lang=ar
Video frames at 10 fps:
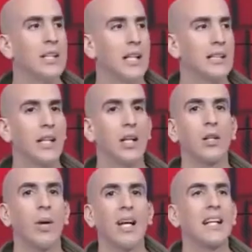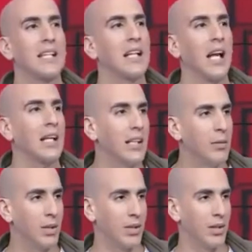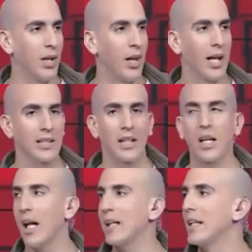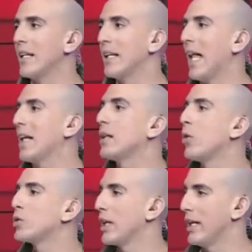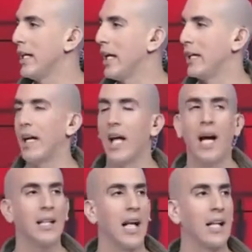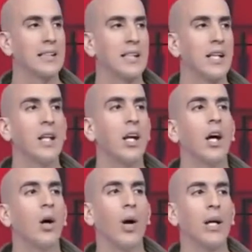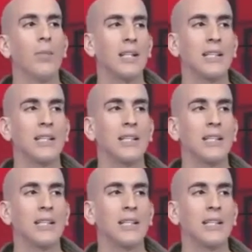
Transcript: وانت كسلانه طب انا كسلانه لحد امتى كسلانه لحد ايه لحد ما اوصل لايه يعني انا قاعد على السرير وهجيب